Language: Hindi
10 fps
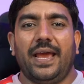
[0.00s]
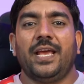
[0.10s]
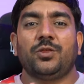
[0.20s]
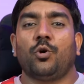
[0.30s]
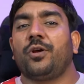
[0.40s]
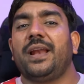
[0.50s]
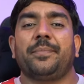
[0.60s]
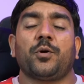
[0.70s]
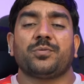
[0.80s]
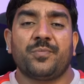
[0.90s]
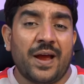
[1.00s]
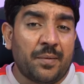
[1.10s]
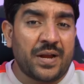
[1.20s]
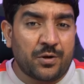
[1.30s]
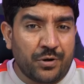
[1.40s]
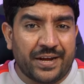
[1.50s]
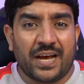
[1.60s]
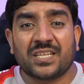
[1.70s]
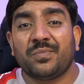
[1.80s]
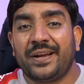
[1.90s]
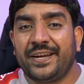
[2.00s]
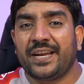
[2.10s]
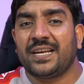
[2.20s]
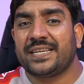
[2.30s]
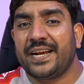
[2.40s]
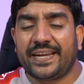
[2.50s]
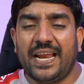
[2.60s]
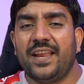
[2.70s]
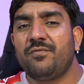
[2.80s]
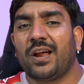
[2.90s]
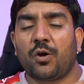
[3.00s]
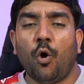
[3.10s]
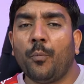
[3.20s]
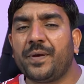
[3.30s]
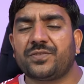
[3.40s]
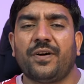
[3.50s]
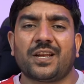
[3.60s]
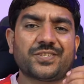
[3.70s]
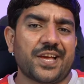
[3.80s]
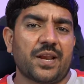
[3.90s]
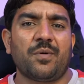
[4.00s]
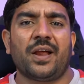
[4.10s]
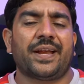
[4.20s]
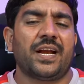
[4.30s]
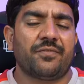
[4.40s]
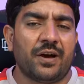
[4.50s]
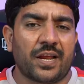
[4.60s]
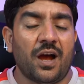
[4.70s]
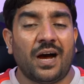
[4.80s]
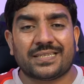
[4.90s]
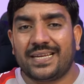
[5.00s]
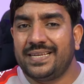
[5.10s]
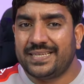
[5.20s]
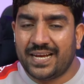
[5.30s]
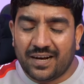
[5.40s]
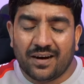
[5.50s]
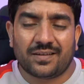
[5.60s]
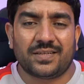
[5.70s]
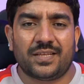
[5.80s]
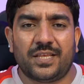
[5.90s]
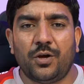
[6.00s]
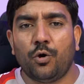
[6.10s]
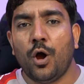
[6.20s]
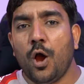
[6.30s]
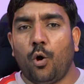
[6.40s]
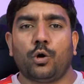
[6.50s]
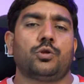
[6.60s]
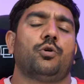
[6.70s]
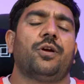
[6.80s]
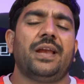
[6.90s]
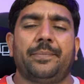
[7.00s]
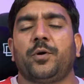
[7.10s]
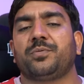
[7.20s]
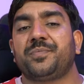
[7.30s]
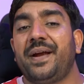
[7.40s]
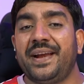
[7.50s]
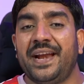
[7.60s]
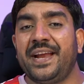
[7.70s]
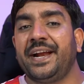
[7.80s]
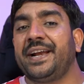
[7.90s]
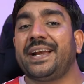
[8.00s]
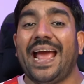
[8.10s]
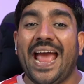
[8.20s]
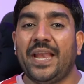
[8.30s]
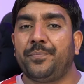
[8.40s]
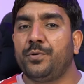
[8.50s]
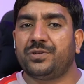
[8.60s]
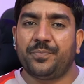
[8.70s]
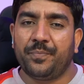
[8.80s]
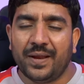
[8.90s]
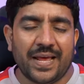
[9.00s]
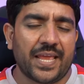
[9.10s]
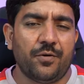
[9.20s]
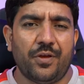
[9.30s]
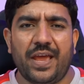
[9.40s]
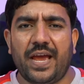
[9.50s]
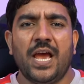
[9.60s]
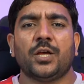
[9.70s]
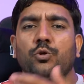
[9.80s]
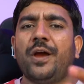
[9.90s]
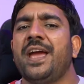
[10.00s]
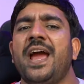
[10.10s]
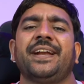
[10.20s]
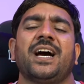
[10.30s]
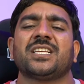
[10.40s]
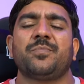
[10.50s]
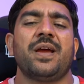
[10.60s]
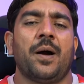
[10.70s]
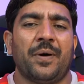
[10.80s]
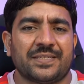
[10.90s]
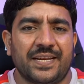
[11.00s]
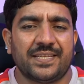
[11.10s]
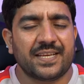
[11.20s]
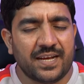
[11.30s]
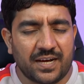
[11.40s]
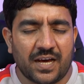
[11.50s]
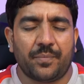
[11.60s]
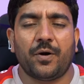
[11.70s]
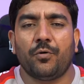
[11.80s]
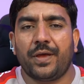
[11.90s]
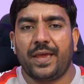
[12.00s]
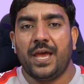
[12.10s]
इन दोनों ही लैपटॉप्स में आप डे टू डे टास्क मल्टी टास्किंग टेली वर्क ऑफिस वर्क शेयर मार्केट वर्क आसानी से कर सकते हो और दोनों ही लैपटॉप्स में डेडिकेटेड एनपीयू चिप भी लगी हुई है तो एआई टास्क भी आप आसानी से कर पाओगे